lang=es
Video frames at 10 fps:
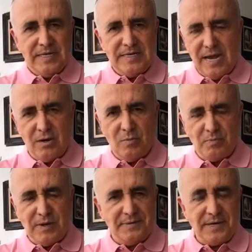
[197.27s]
ya
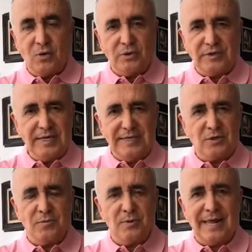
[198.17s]
no puede haber
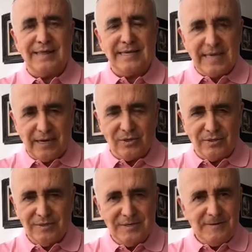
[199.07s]
cortinas como la de
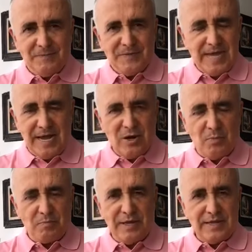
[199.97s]
hierro, ya
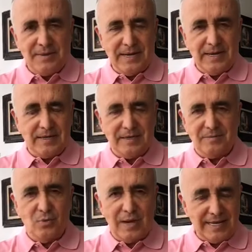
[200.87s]
no puede
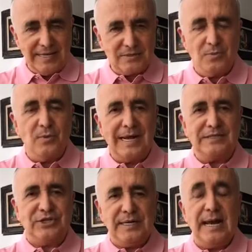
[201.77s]
haber murallas como
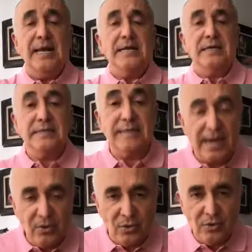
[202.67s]
la China,
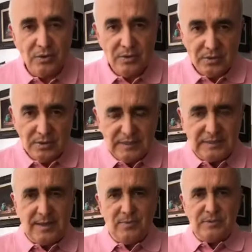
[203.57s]
ya no.
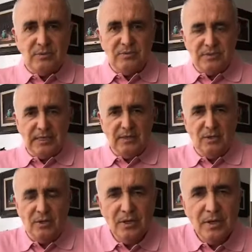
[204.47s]
Estamos en un
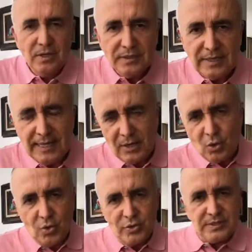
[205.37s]
siglo
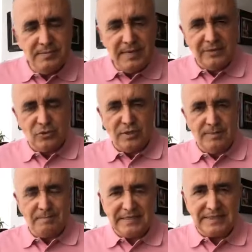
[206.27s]
de conocimiento,
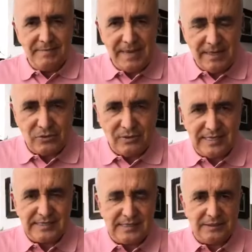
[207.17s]
de pensamiento,
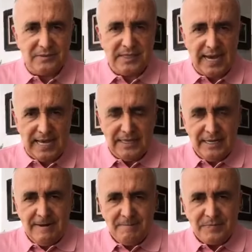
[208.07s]
de asertividad,
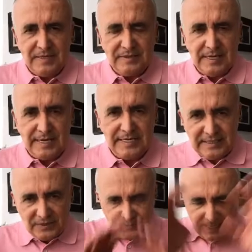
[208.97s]
de
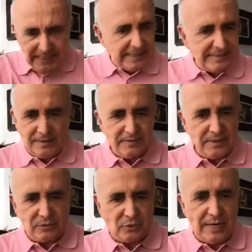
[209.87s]
inteligencia esférica,
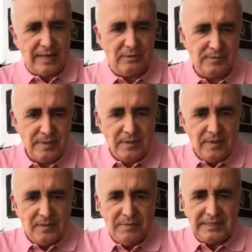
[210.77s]
estamos en otro lado.
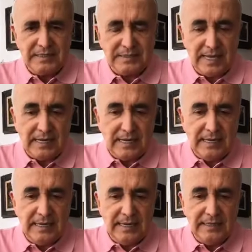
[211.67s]
Vas a estar
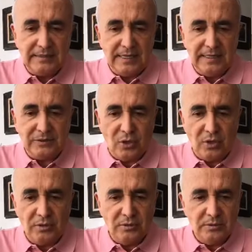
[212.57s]
en el
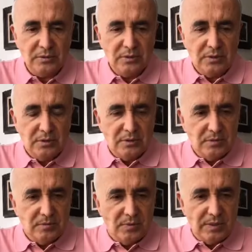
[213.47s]
Teletón,
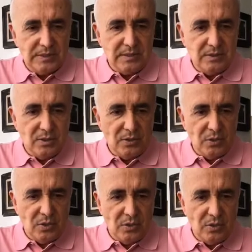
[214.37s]
porque si no,
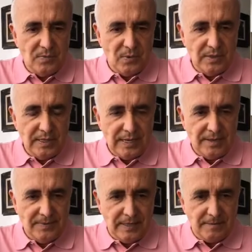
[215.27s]
no lo voy
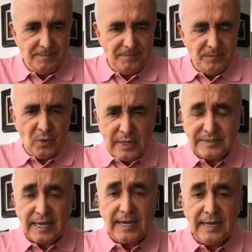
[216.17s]
a ver. No
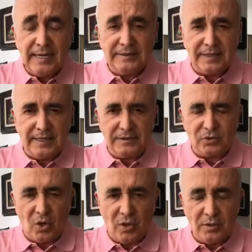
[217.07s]
estaré en el
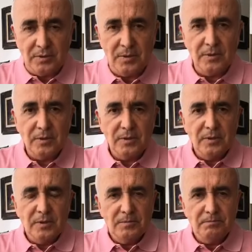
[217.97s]
Teletón
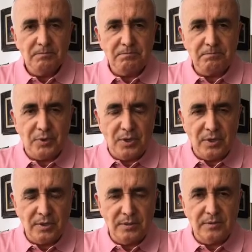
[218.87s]

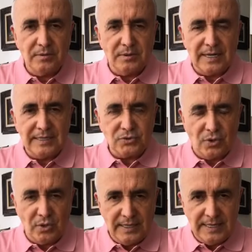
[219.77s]
por
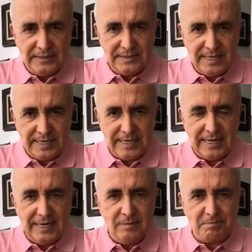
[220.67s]
razones de
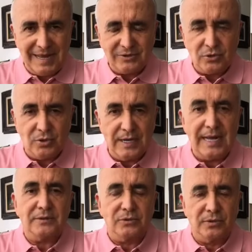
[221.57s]
que el
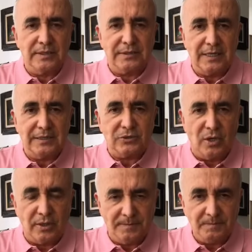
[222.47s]
patronato de
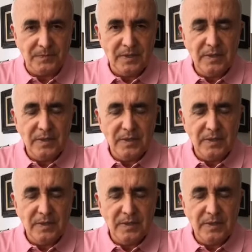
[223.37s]
Teletón